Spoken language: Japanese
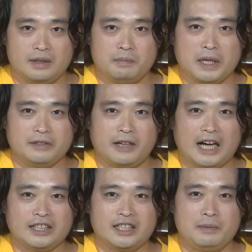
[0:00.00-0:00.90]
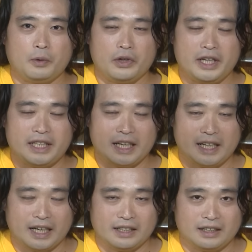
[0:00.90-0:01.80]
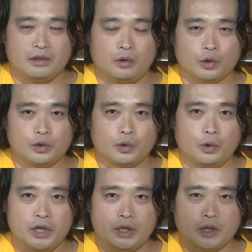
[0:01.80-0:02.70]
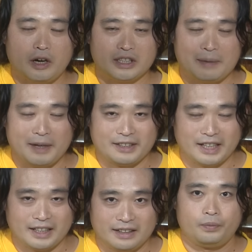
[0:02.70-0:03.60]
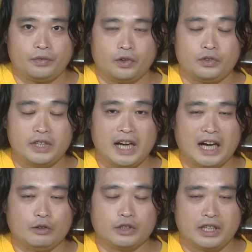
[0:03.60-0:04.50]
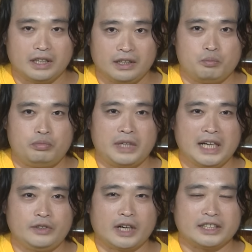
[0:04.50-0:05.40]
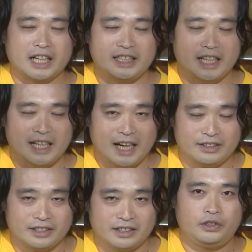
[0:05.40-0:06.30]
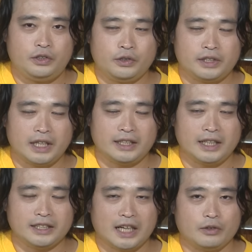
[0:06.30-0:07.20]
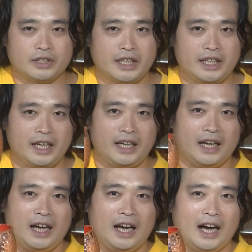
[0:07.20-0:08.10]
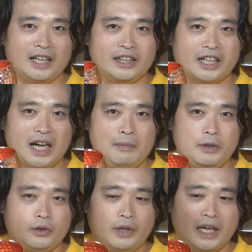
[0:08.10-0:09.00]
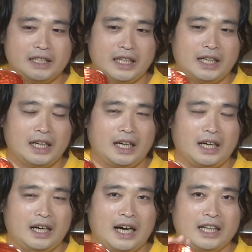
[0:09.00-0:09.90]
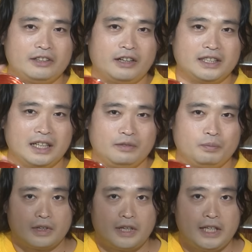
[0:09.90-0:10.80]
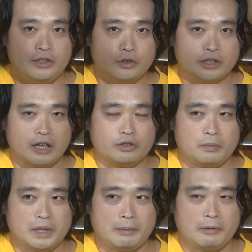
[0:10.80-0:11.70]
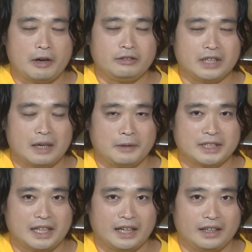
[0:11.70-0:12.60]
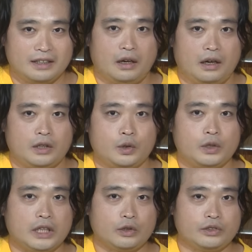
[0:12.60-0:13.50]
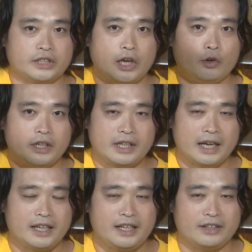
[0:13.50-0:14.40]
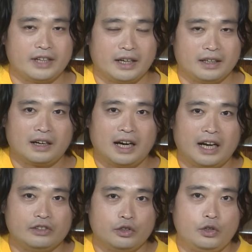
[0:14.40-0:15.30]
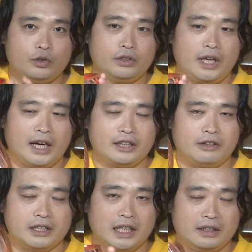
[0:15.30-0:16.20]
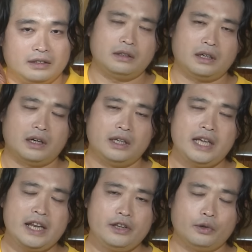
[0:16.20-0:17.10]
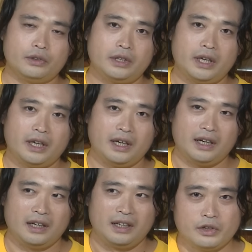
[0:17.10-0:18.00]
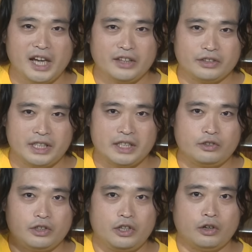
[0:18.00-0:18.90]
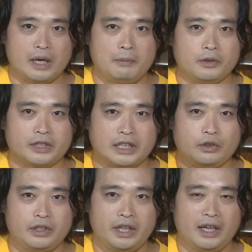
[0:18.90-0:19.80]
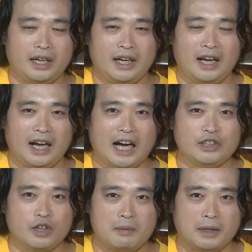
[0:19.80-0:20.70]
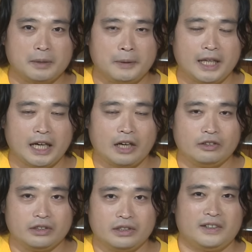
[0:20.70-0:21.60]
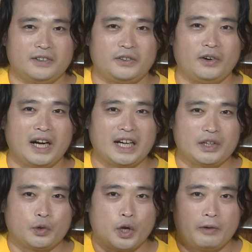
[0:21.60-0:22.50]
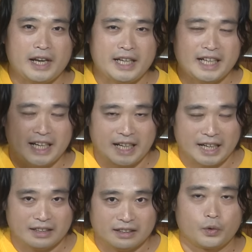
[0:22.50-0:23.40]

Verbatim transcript: まずは熱いもの入れちゃいけない。ホットコーヒーとかはダメですね。次に洗うとき、ブラシとか使っちゃいけないです。中性洗剤をつけて、あったかい水を流しながら洗ってください。傷をつけると見た目悪くなりますからね。あ、それだあと、付け置き厳禁ですね。必ず流水で洗ってください。だから家によって、とりあえずシンクにいろんなもんつけといて、後でまとめて洗う。その中にこれは入れちゃいけない。